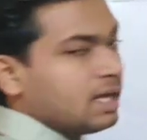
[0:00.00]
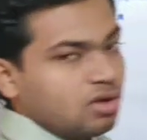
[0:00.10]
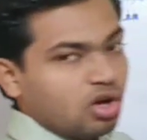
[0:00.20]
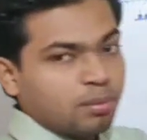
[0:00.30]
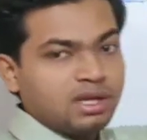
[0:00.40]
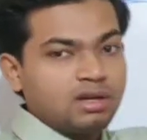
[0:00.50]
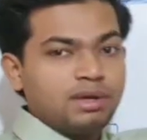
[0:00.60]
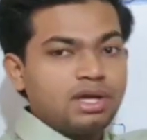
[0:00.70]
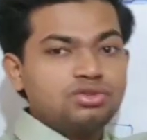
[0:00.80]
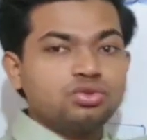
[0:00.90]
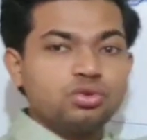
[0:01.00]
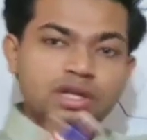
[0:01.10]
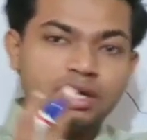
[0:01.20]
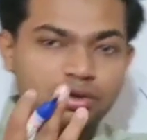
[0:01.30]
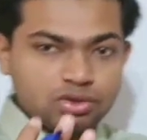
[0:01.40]
एस ऑर्बिटल में के जो दो
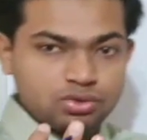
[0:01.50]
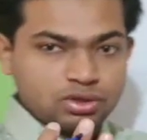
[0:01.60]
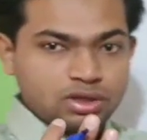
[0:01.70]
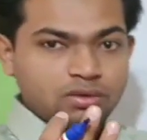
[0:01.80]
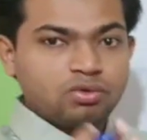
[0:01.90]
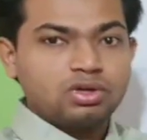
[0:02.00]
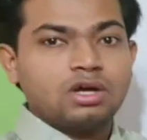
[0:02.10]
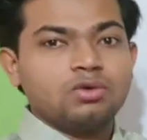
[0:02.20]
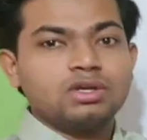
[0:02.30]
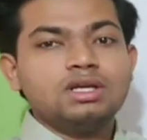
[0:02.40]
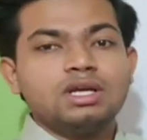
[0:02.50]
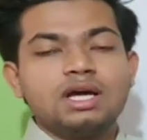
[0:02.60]
इलेक्ट्रॉन्स होंगे वो क्या होंगे